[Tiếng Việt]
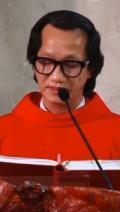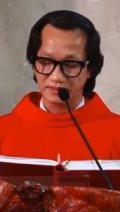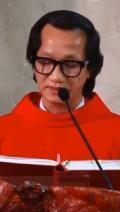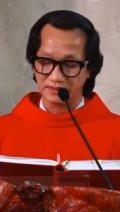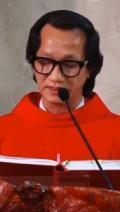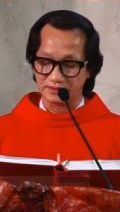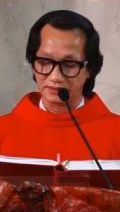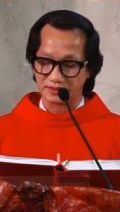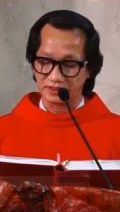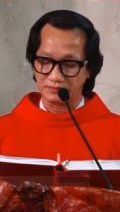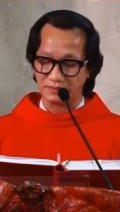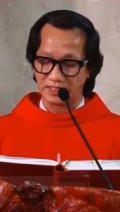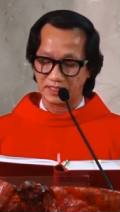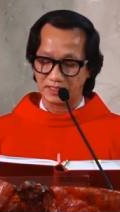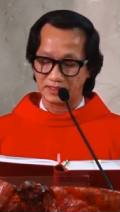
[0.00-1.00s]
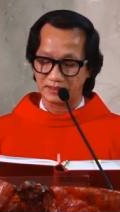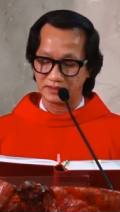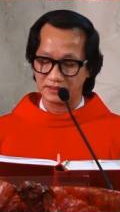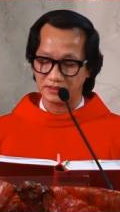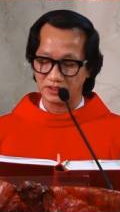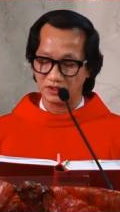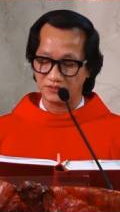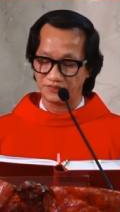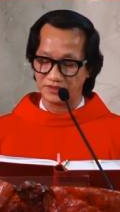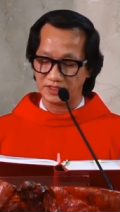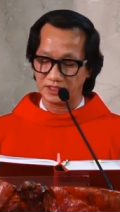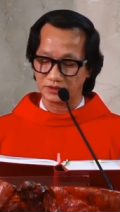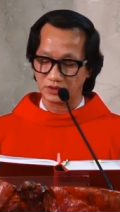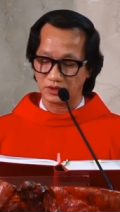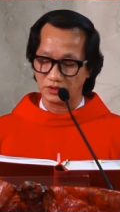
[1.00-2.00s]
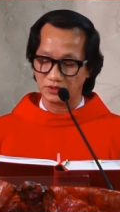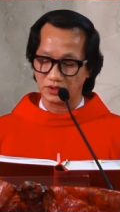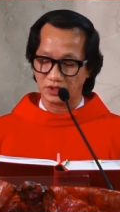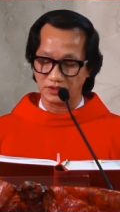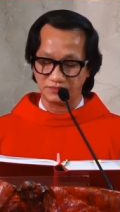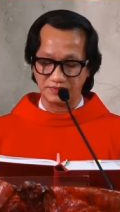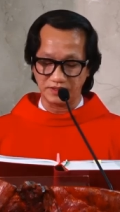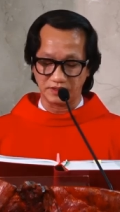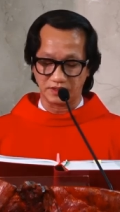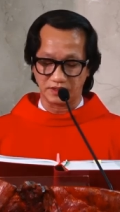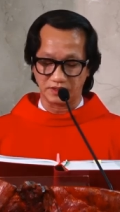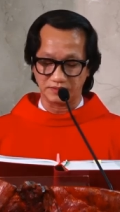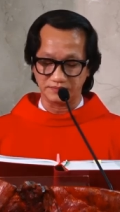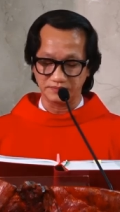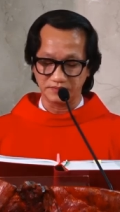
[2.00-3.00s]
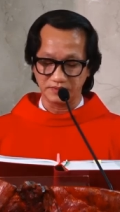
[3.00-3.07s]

Lần thứ ba, ông Philato nói với họ,